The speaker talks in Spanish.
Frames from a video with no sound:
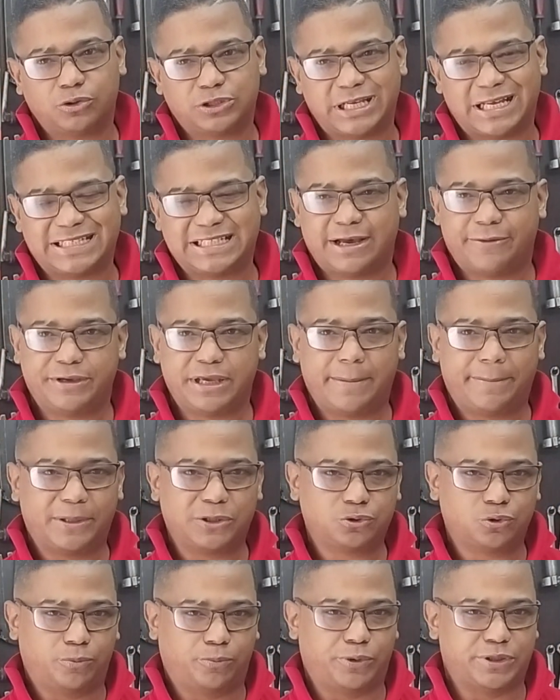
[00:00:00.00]
o sea, se había
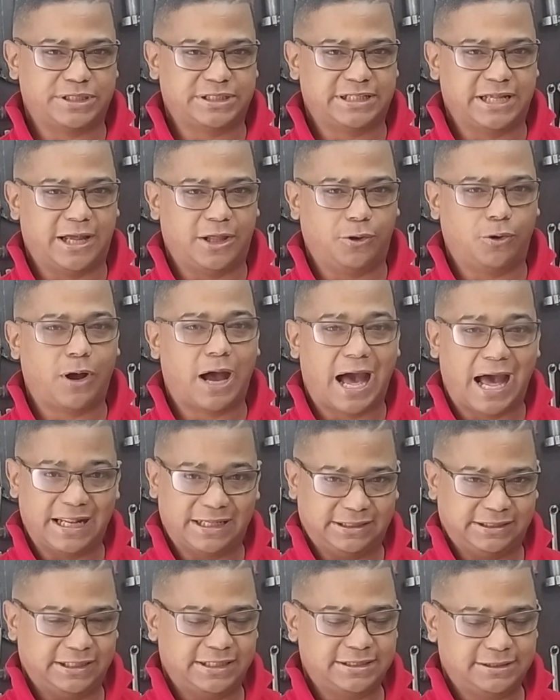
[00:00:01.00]
presupuestado
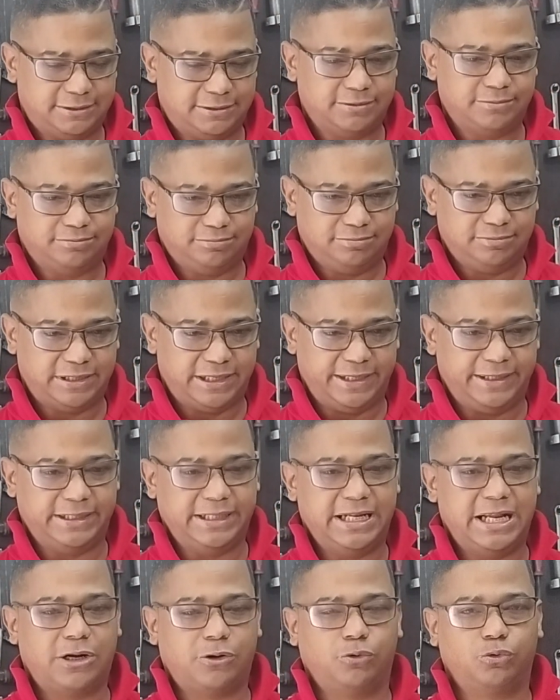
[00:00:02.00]
antes
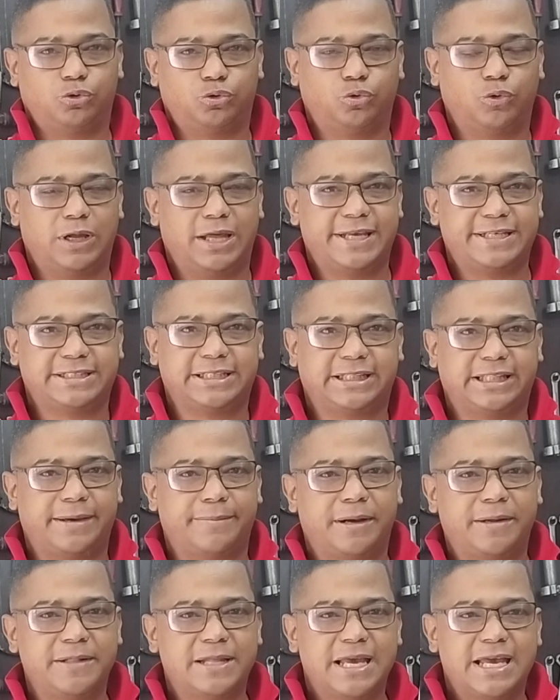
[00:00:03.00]
de la ruptura de este
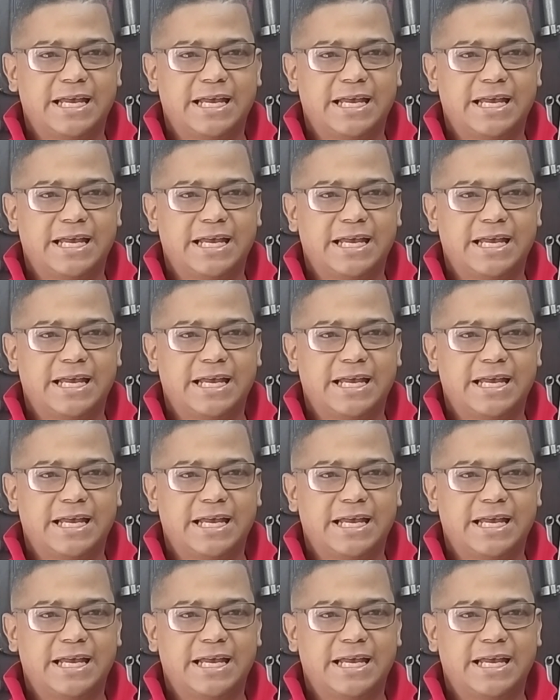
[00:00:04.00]
tema